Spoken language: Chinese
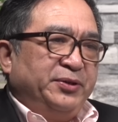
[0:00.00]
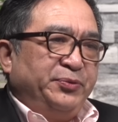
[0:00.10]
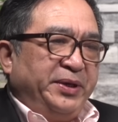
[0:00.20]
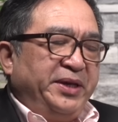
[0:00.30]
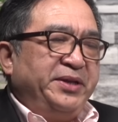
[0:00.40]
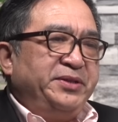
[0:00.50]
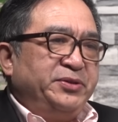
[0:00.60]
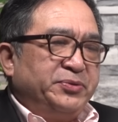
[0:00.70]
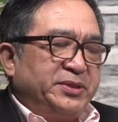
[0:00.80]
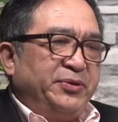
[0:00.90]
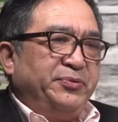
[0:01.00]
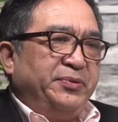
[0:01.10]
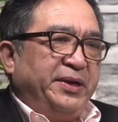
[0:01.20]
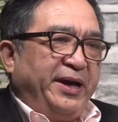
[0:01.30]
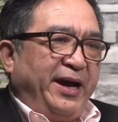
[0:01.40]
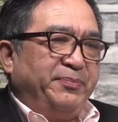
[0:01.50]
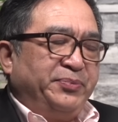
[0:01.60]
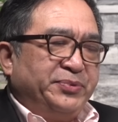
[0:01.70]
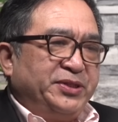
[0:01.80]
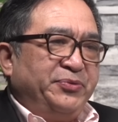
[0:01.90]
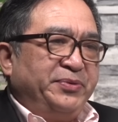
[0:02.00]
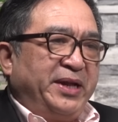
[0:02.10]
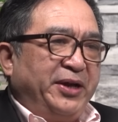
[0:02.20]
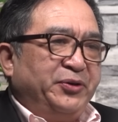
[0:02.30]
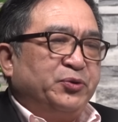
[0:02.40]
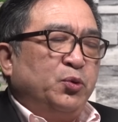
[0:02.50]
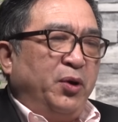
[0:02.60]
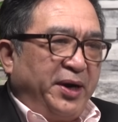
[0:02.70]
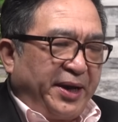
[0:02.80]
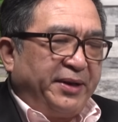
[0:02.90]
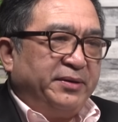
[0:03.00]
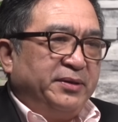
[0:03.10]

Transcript: 原因就在于呢，还不在于他有多狠，